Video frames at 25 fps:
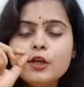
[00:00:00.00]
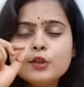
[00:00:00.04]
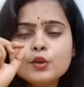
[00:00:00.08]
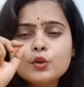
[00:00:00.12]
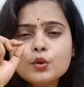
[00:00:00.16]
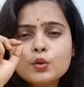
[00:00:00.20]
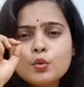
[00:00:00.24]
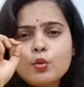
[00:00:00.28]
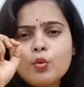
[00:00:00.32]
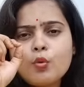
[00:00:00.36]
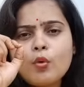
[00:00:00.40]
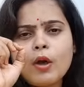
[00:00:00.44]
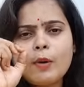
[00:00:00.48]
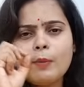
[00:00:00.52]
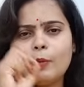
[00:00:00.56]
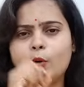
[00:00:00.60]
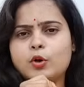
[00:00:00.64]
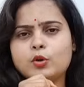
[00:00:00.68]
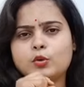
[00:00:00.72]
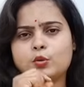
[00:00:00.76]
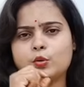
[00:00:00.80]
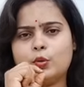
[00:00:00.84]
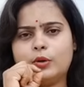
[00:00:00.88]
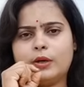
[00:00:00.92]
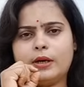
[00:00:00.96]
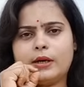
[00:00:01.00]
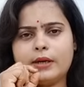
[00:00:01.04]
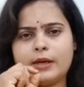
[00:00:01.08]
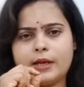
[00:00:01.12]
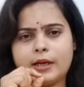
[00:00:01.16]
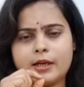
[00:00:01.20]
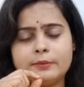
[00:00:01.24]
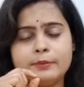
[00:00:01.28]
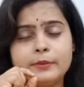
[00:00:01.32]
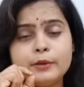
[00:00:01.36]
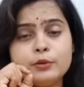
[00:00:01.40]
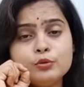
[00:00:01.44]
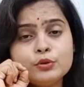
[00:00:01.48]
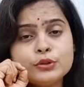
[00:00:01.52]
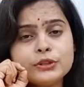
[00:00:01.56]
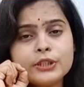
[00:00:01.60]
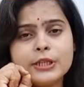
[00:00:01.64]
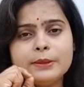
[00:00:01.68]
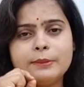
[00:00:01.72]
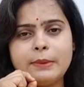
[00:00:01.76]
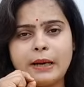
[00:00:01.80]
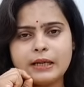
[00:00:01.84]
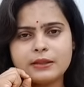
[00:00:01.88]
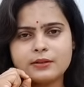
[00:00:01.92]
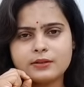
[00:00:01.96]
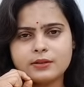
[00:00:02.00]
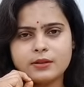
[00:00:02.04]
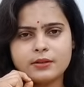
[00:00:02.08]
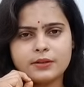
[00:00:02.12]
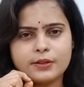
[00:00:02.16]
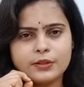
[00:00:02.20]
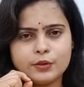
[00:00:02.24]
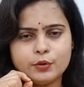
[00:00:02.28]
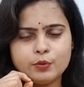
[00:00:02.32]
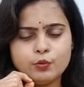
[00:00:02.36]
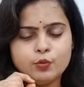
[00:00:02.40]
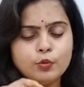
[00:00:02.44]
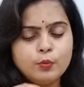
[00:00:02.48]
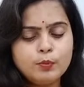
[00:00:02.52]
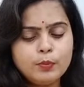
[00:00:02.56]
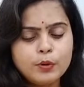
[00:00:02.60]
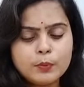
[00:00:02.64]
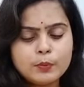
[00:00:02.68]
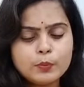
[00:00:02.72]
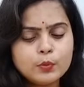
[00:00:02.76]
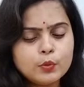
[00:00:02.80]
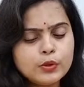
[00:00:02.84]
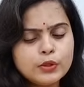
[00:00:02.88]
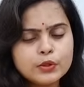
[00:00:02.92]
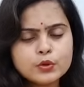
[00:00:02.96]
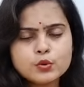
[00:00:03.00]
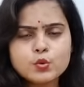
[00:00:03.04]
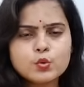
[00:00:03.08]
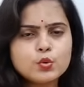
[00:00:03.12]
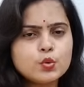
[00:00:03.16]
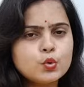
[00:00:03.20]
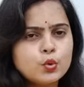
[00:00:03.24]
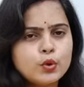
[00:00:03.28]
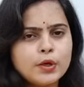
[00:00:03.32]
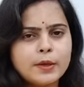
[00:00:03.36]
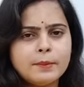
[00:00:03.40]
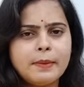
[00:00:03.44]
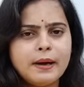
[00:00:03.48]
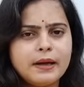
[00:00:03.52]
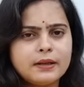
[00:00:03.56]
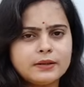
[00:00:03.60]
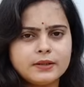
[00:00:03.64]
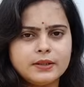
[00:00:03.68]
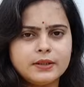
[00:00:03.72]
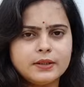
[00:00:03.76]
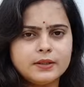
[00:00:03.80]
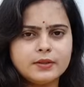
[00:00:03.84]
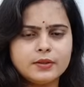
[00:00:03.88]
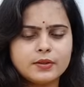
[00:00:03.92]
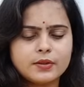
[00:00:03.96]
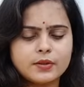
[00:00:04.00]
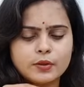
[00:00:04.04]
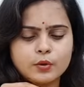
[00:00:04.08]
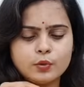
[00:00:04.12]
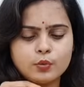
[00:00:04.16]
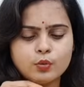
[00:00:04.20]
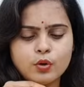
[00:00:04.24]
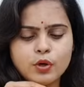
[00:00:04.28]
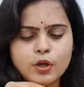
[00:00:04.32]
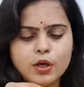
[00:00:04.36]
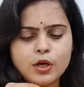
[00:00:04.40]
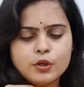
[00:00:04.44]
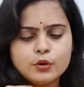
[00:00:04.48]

जो थोड़ा बहुत खुला रहेगा मैं उसकी बात कर रही हूँ ऊपर पूरे शुशु की बात नहीं कर रही हूँ